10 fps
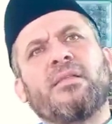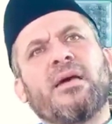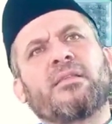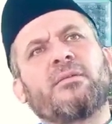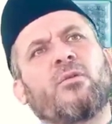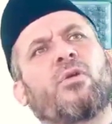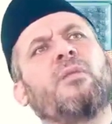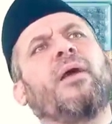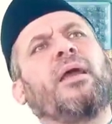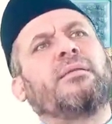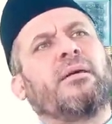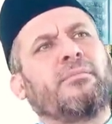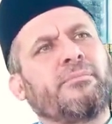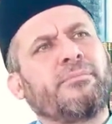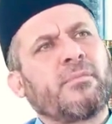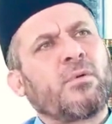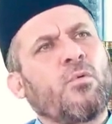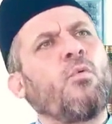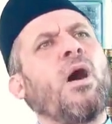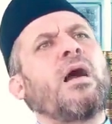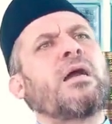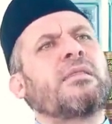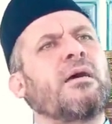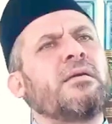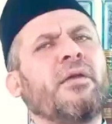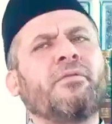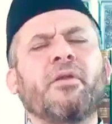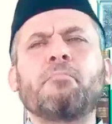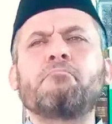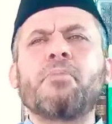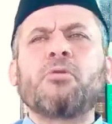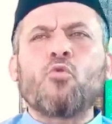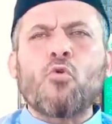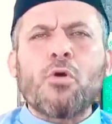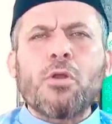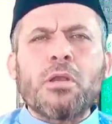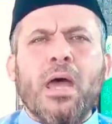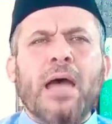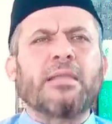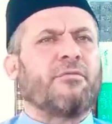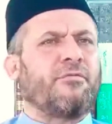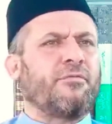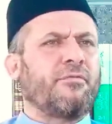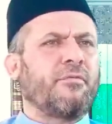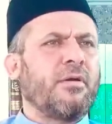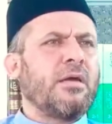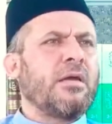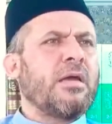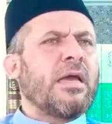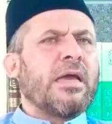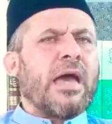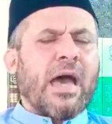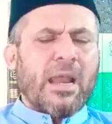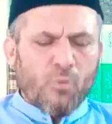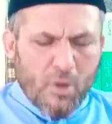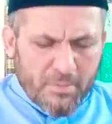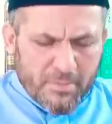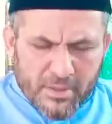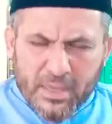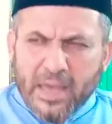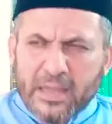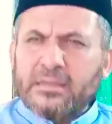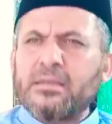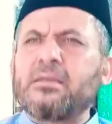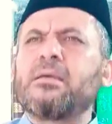بدأ يضرب القرى البعيدة وهكذا يضرب بدون هدف المهم أن